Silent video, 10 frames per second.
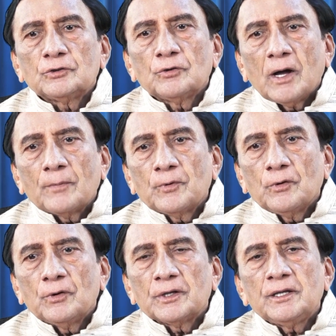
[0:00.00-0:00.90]
तो
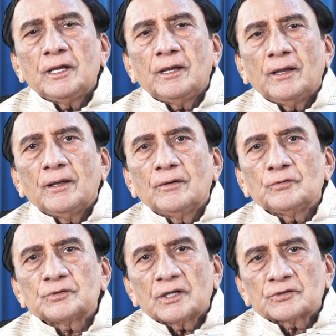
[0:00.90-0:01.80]
आपको ये
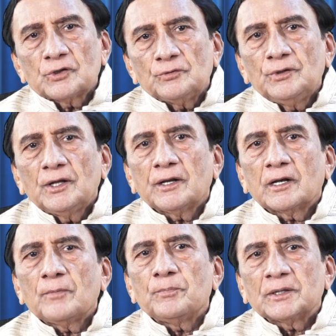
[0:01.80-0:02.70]
उसका सौंदर्य
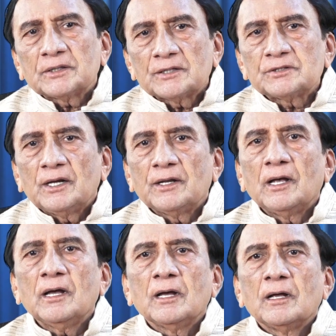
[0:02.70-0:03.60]
का पता
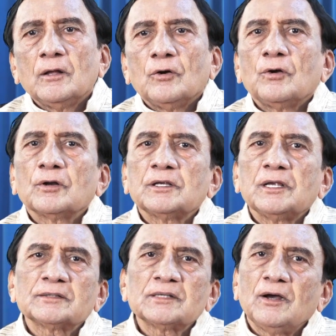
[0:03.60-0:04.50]
चलेगा और
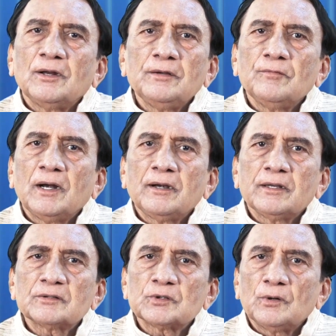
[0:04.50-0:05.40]
कैसा
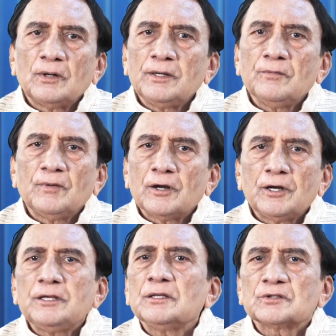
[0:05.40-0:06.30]
अनिवार्य
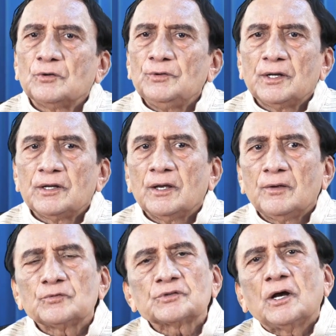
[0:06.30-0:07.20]
अनिवार्य सौंदर्य
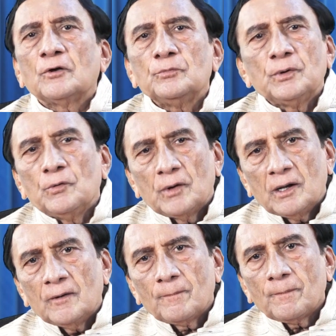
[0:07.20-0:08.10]
है उसका अनुभव
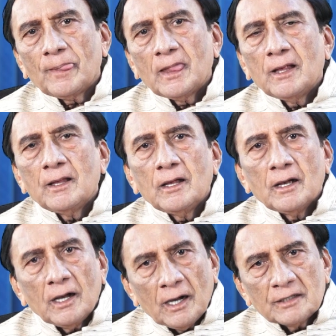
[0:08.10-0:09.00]
होगा
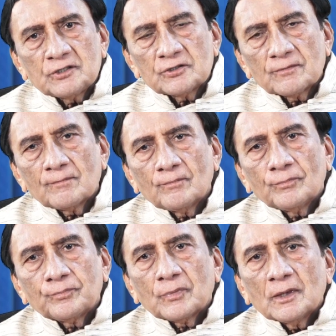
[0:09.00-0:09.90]
आज
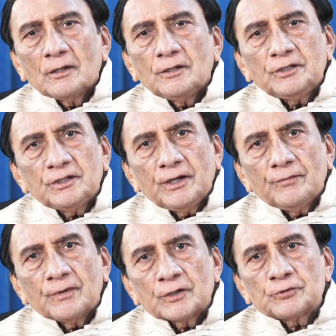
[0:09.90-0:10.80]
इतने
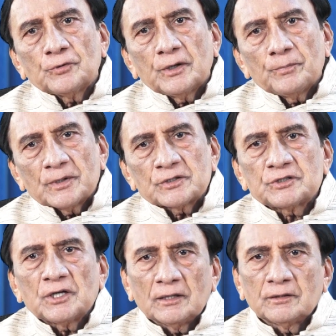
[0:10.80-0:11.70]
वर्षों के
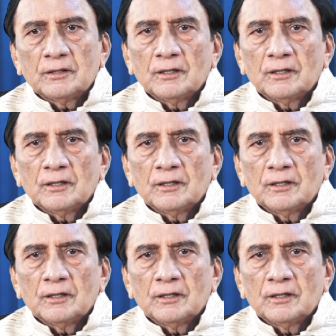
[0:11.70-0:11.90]
पश्चात